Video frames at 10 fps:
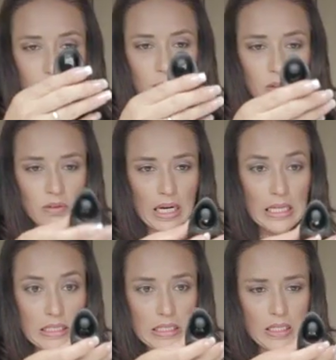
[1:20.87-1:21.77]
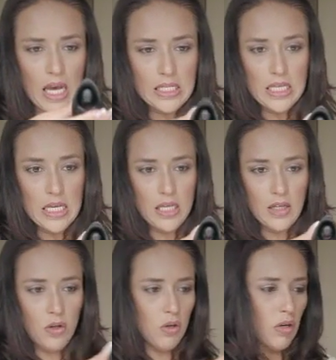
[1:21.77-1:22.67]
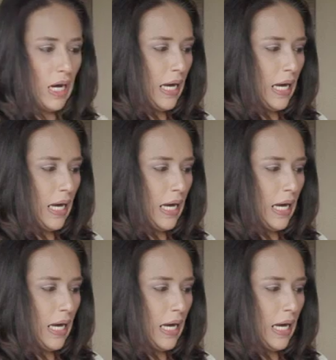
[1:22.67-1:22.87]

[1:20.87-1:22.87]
Bueno, así así, ¿no?